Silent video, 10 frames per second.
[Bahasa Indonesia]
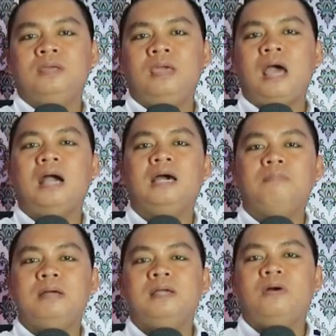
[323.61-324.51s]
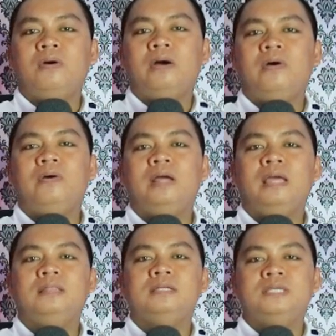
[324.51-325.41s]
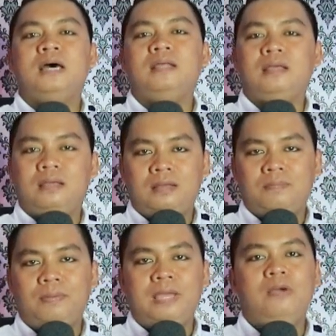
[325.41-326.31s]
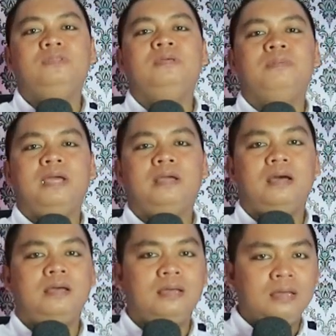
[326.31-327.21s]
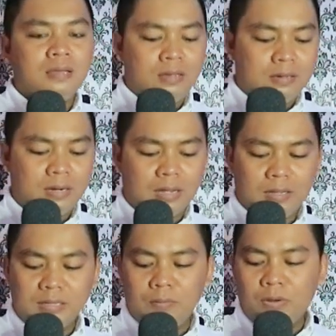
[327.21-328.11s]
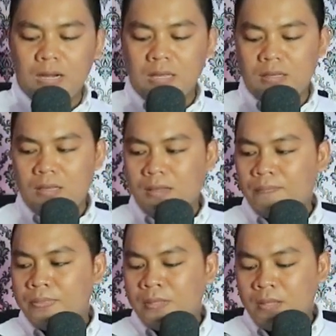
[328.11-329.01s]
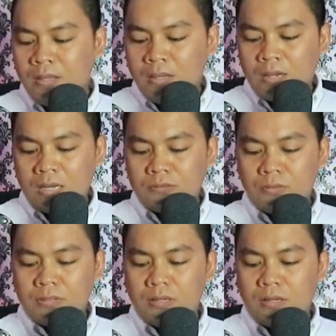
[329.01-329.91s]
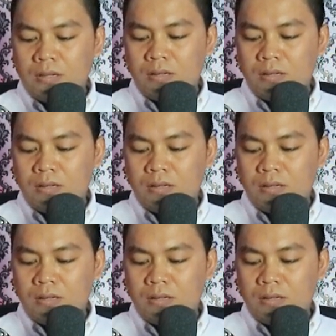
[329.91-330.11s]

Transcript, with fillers: Oke, agar banyak orang-orang yang terjaring mengikuti mereka. Nah, kita buka lagi Kartu ke